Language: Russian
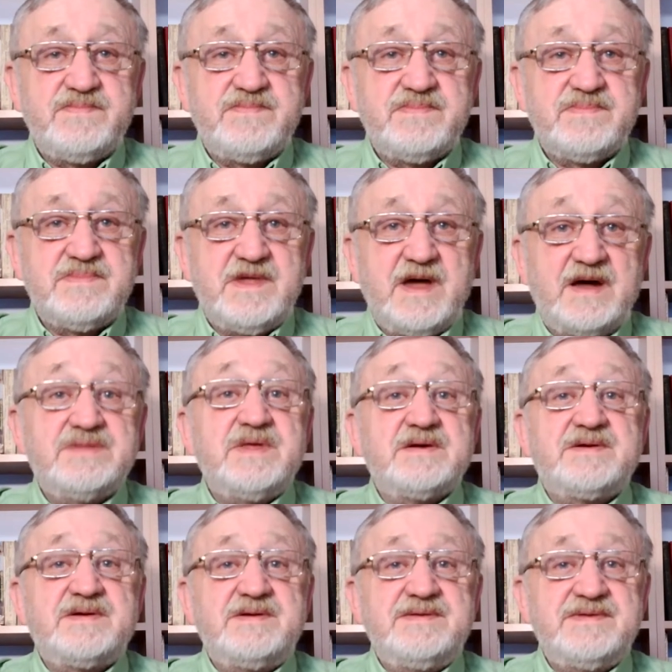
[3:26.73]
А на
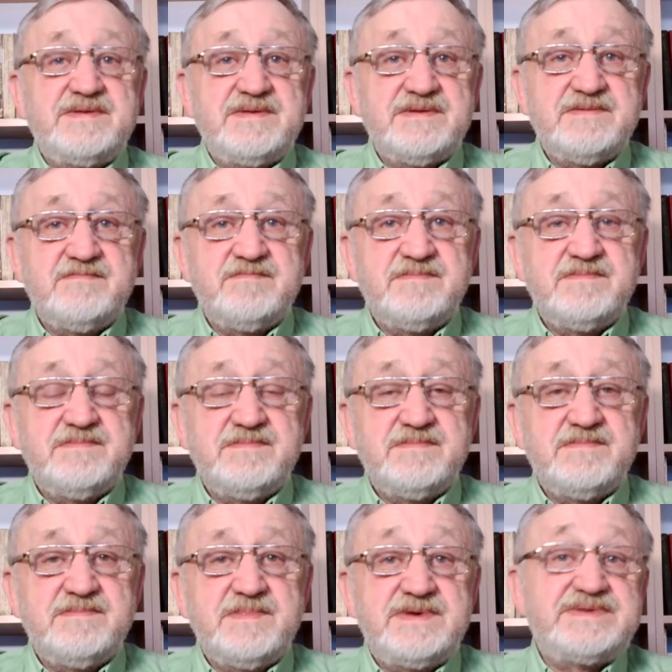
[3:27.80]
жизнь
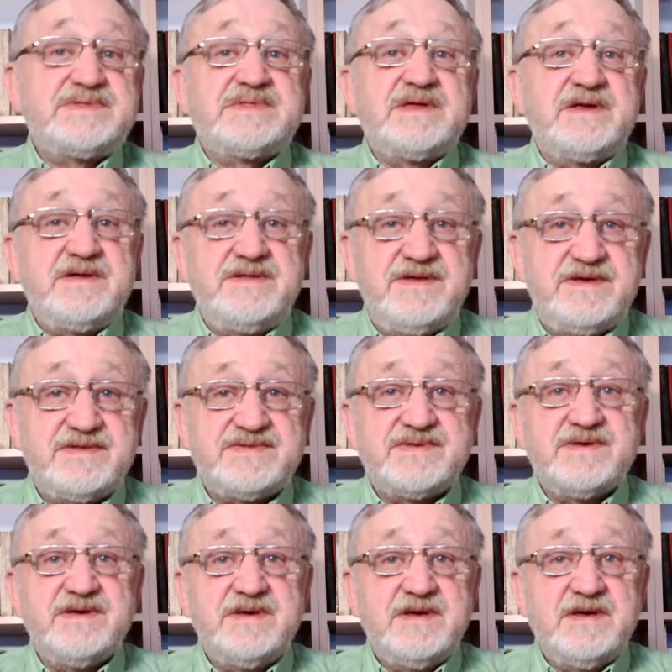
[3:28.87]
и страницы
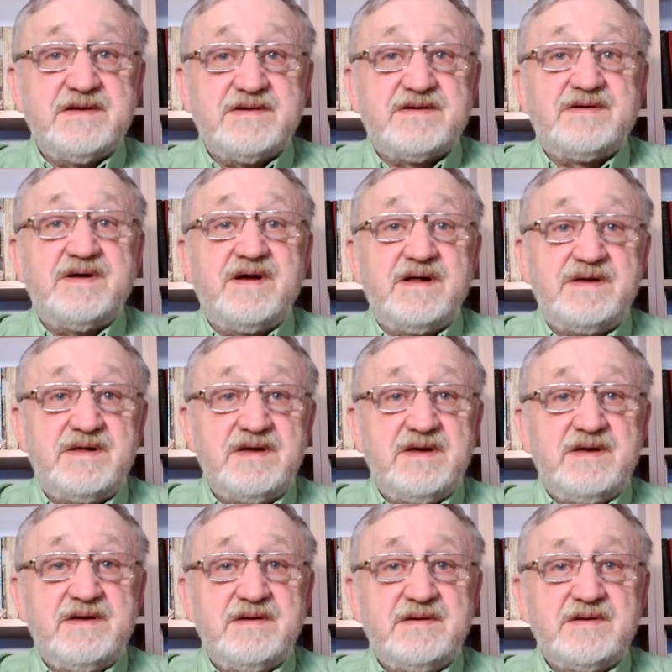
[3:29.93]
жаль
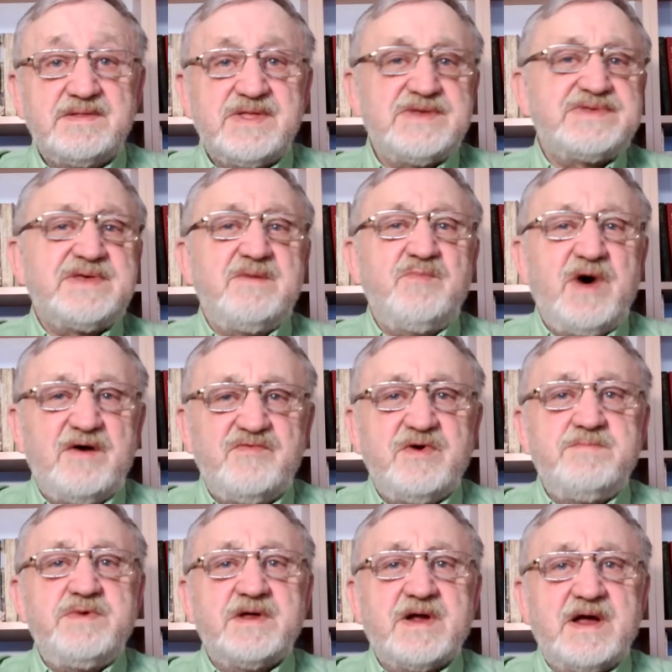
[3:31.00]
ты сама
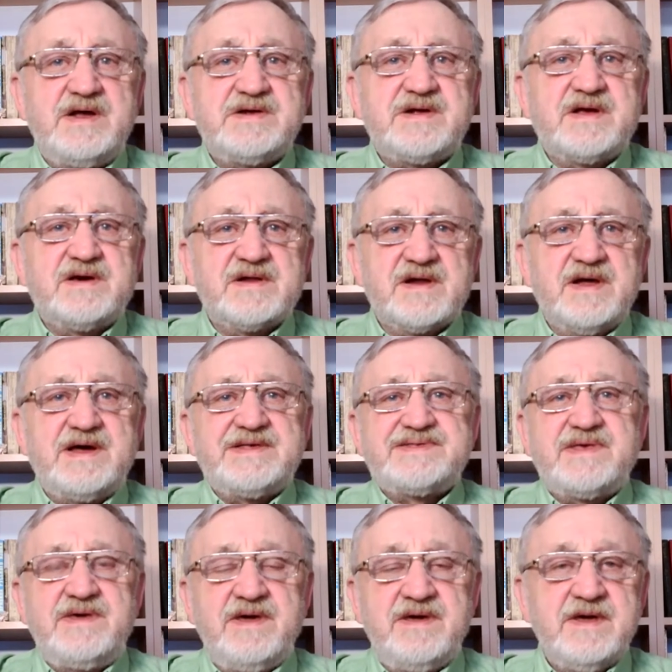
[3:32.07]
выбираешь
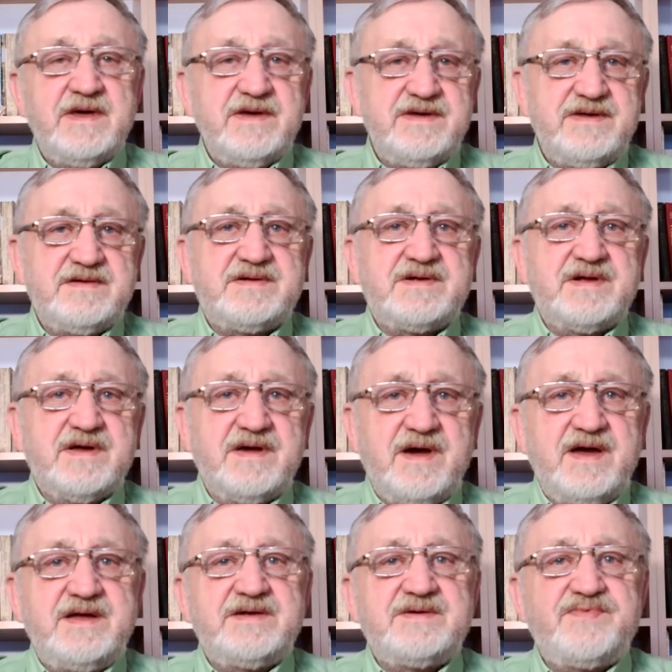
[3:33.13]
краски и
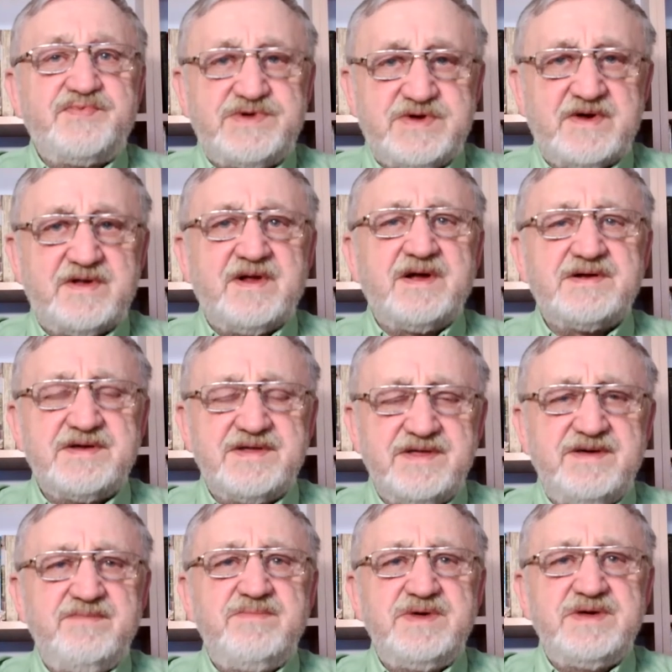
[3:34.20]
сжигаешь вчерашний
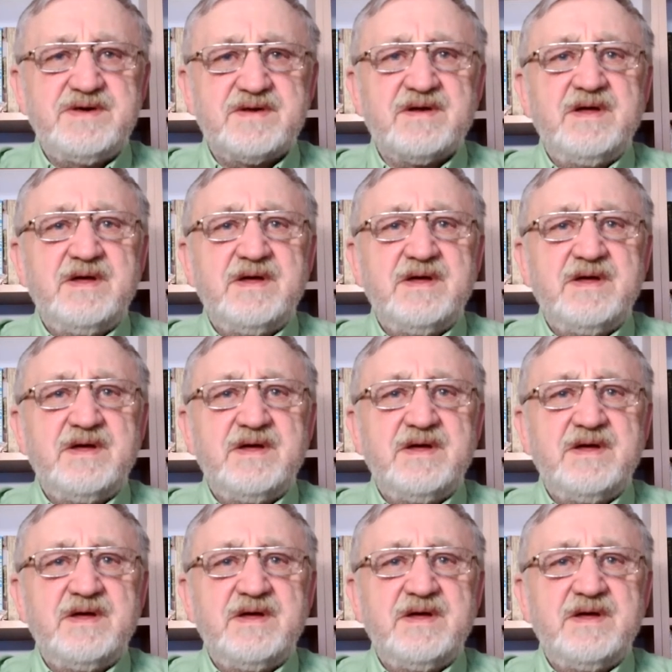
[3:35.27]
мир.